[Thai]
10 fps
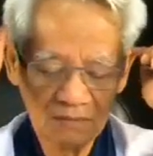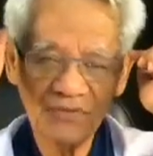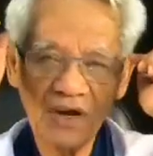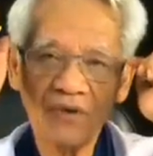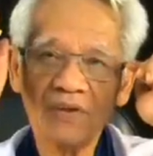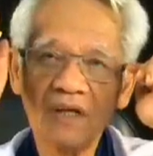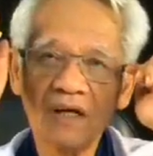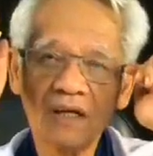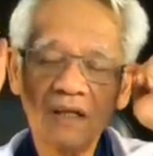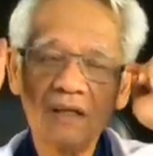ไปสร้างที่
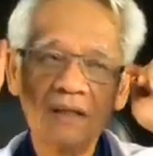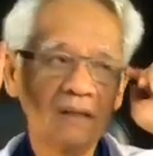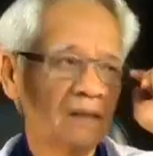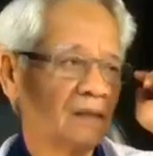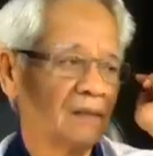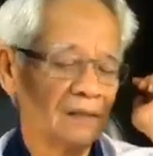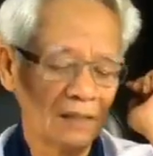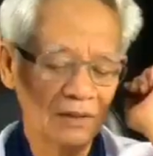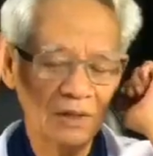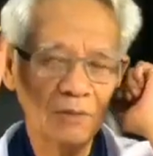ไหน
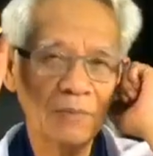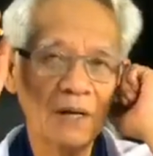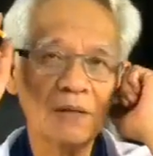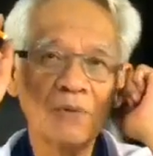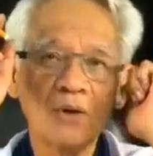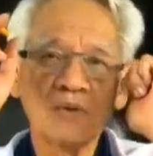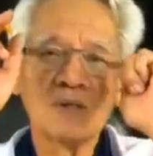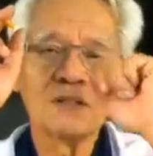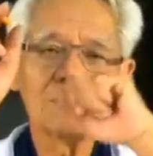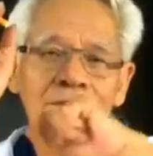แถวป่าละเมาะ
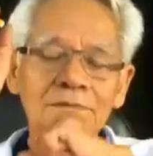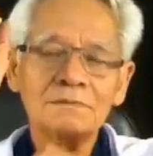นั่นนะ